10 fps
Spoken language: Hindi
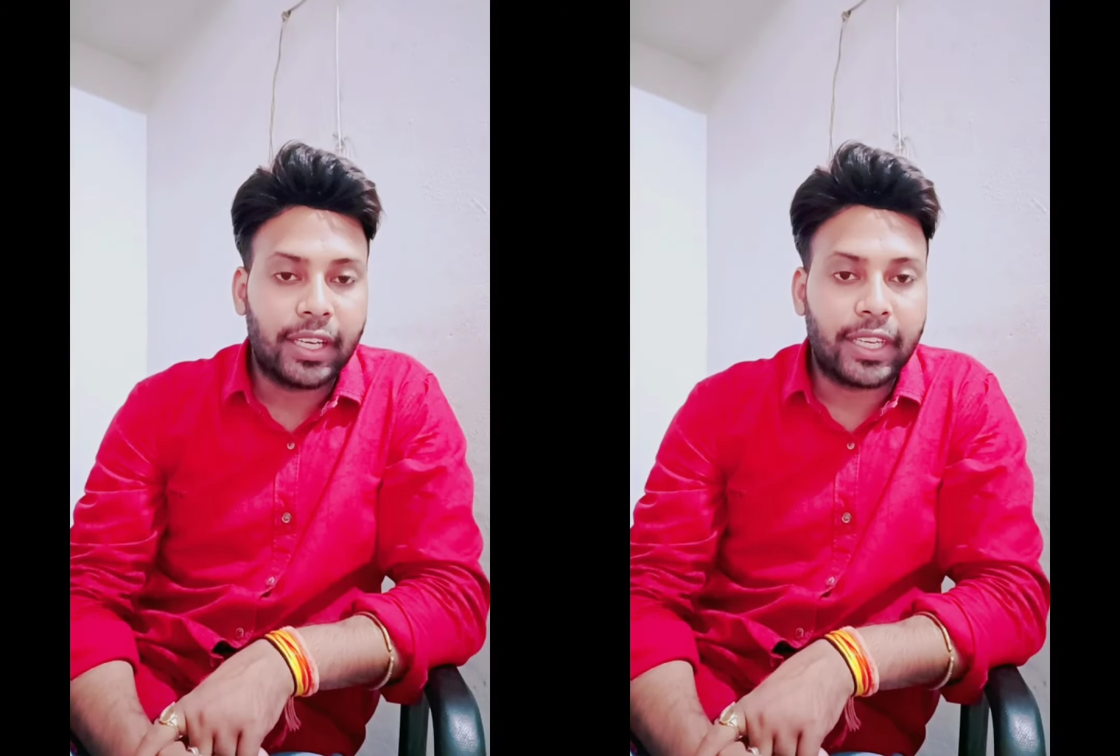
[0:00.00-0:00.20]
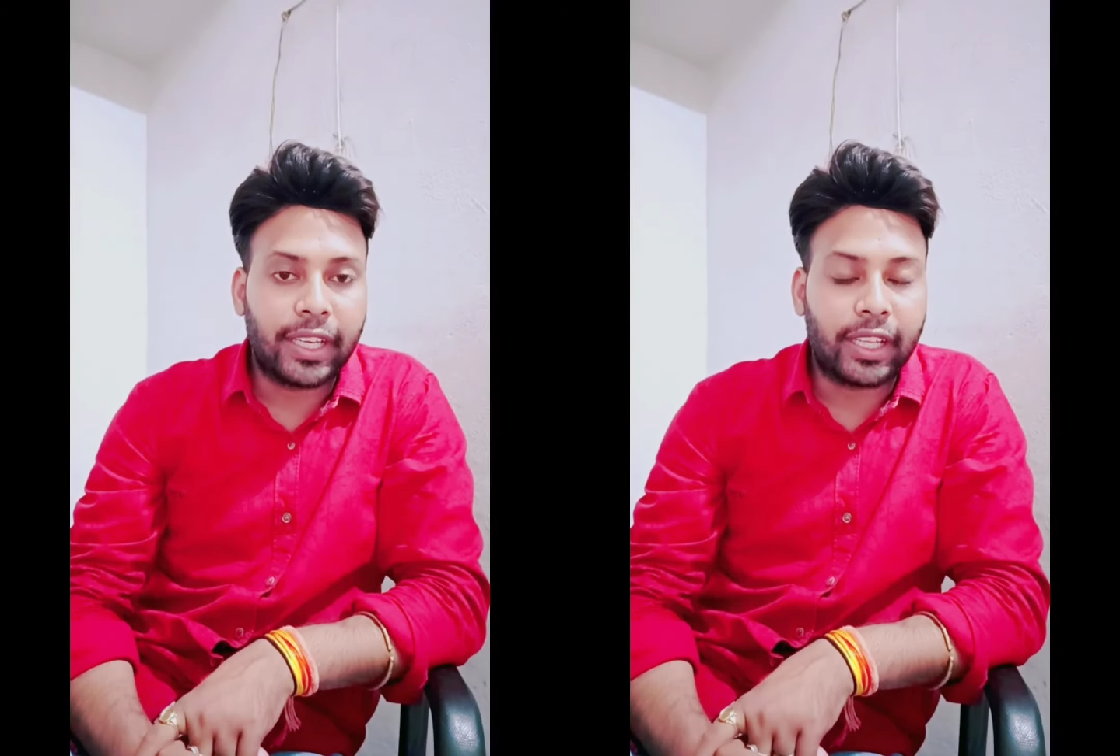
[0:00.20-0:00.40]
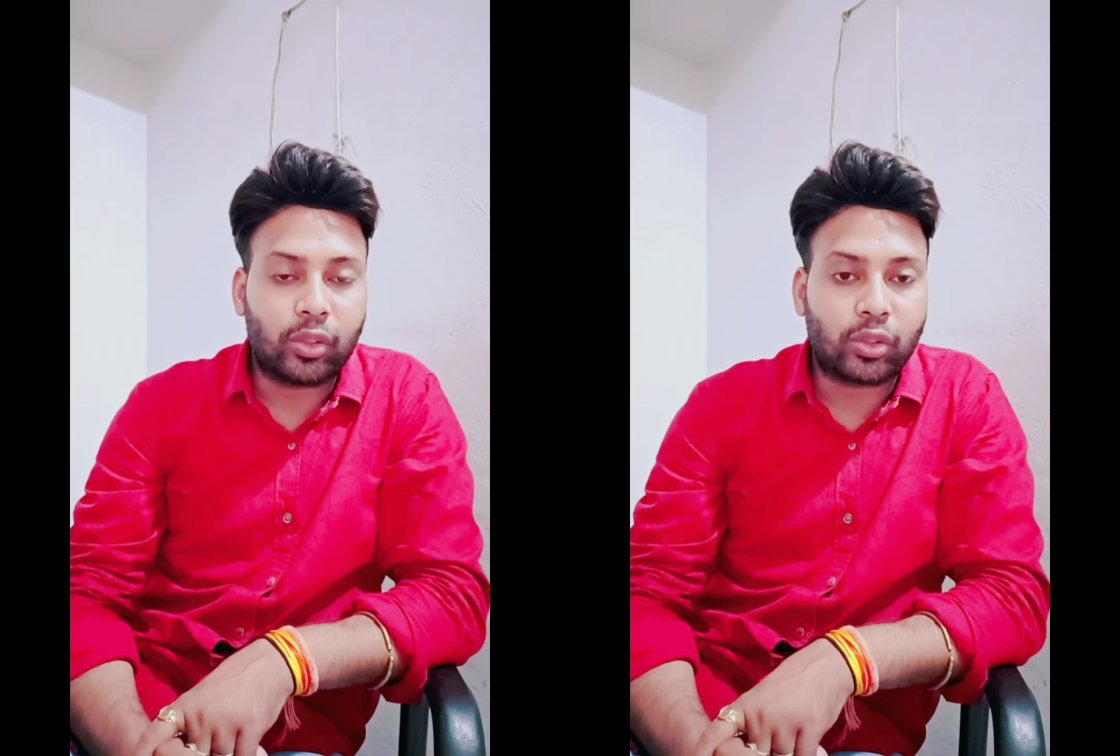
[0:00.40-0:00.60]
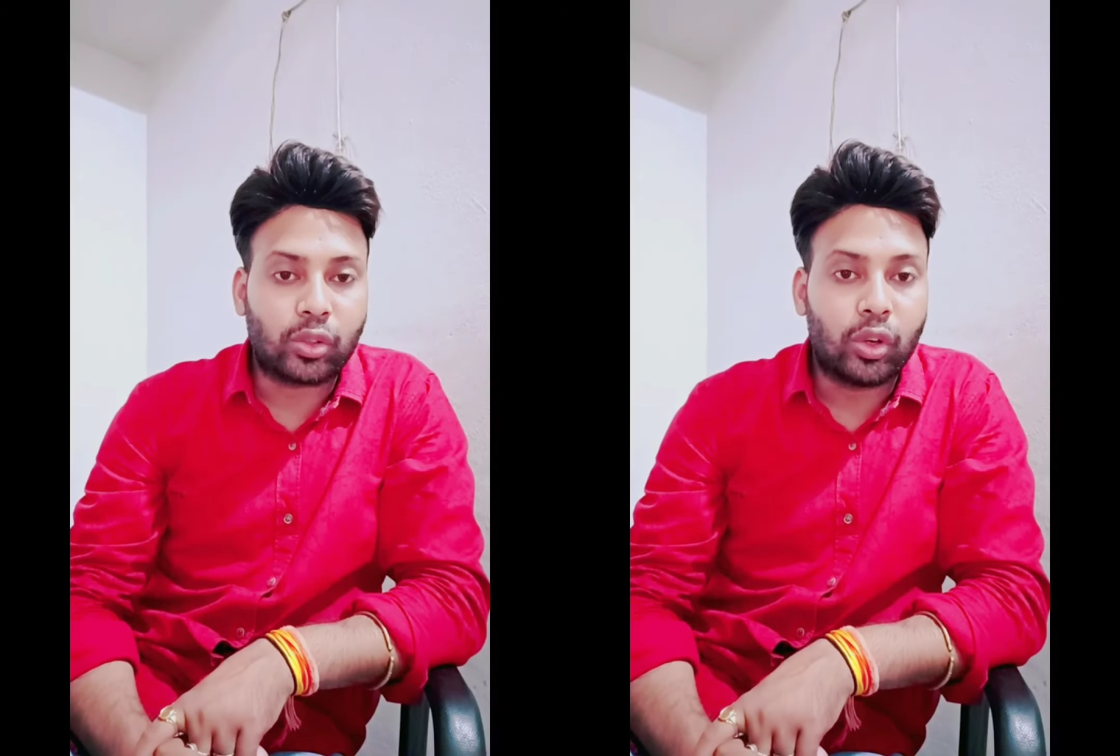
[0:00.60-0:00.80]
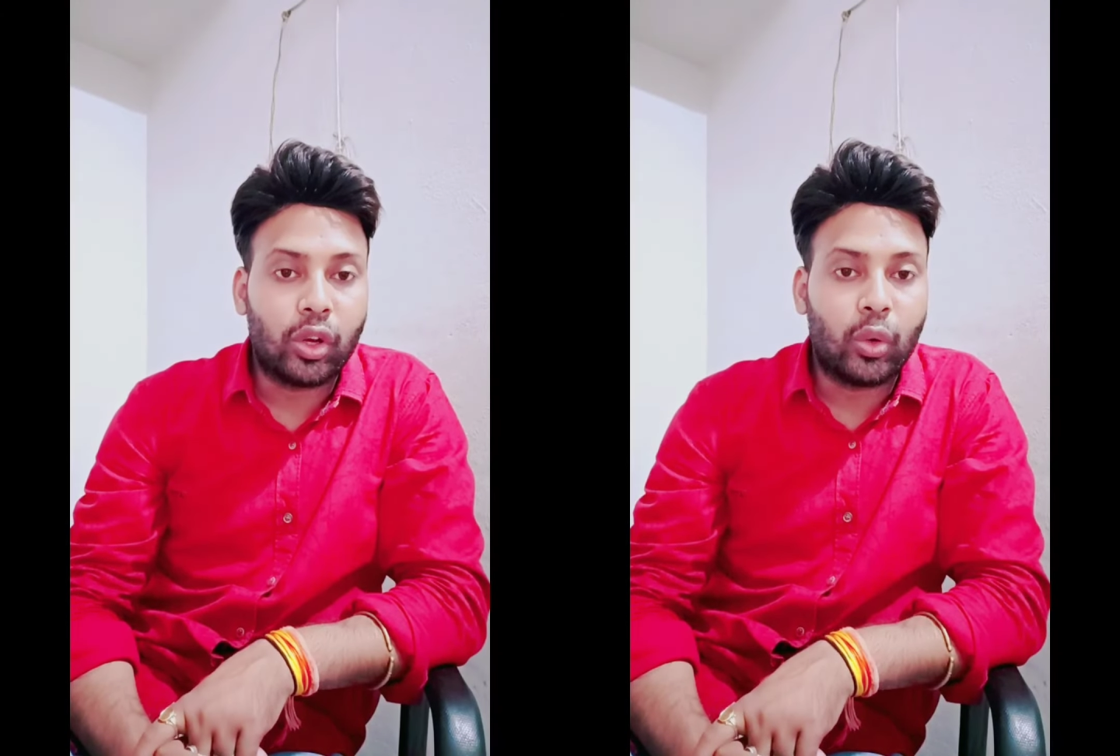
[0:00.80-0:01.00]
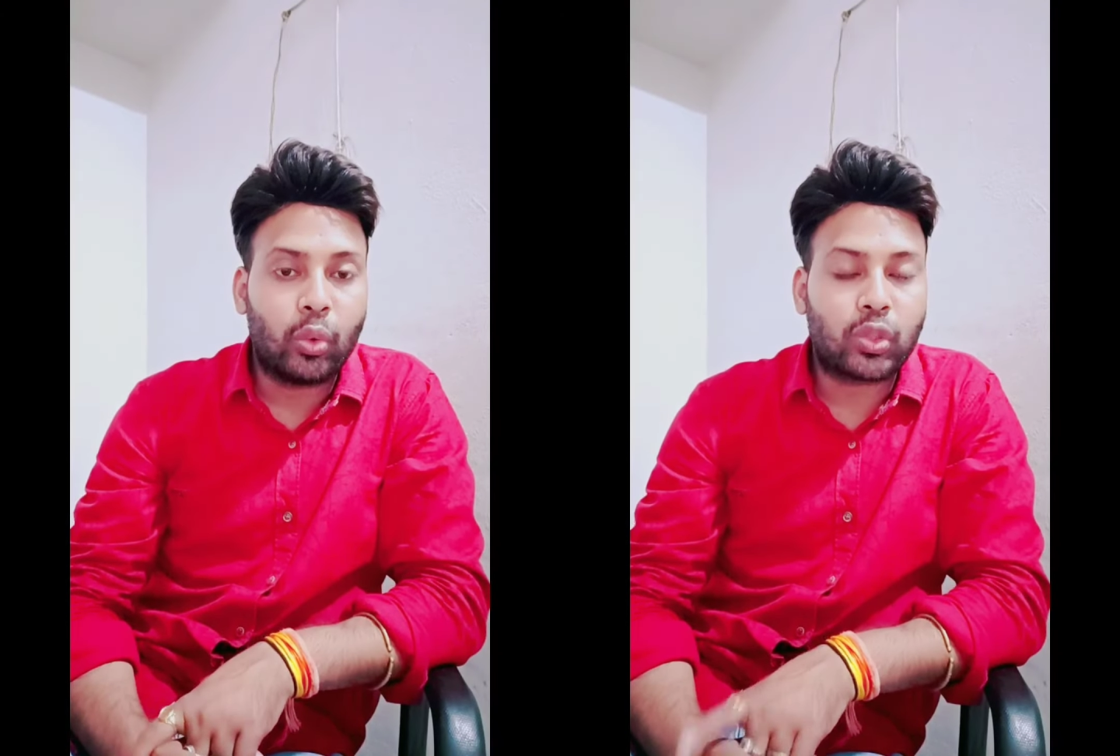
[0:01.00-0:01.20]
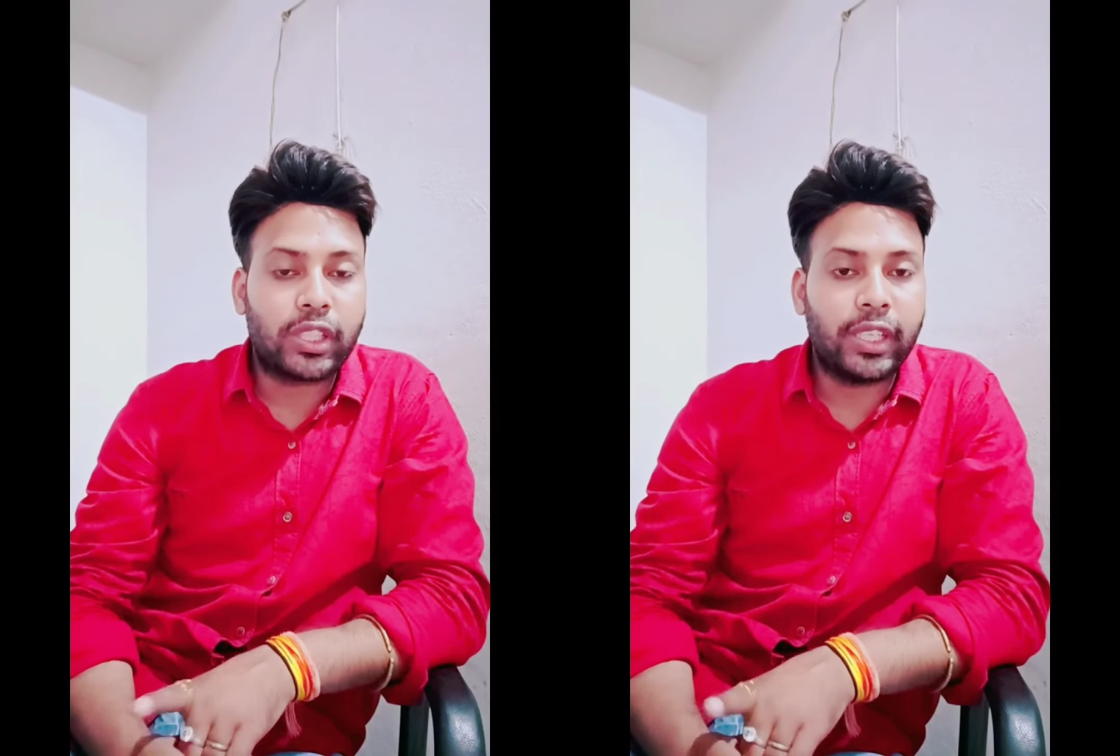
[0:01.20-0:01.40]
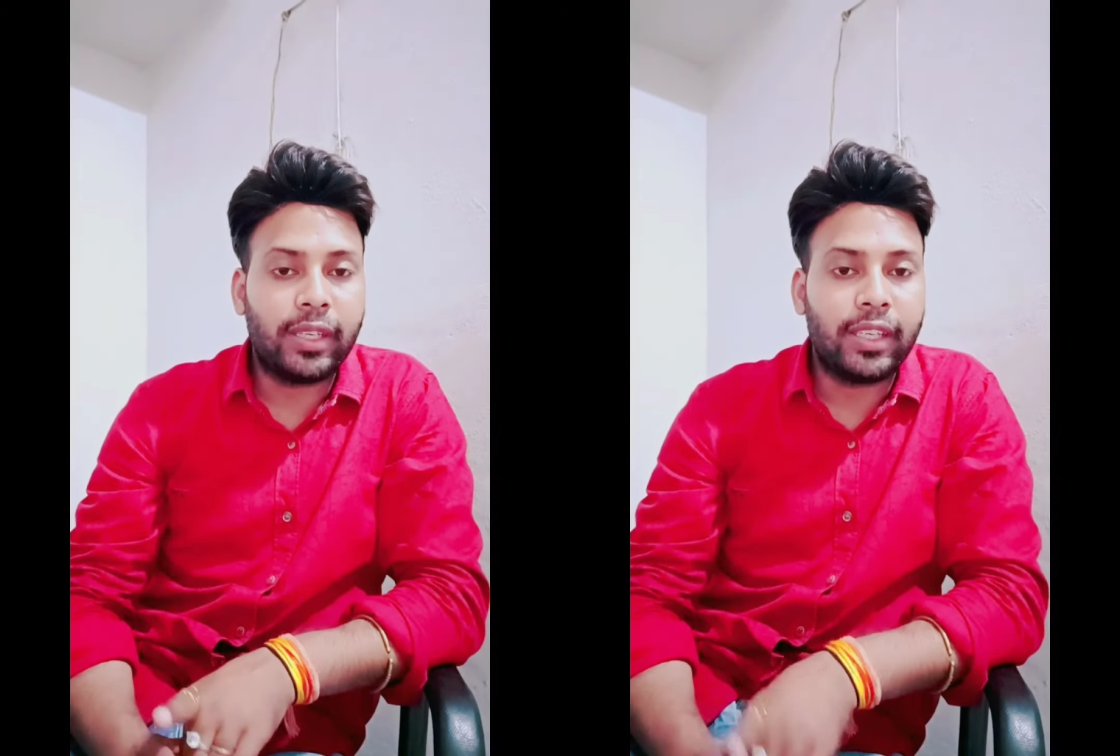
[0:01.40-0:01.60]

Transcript: ठीक है दोस्तों उसी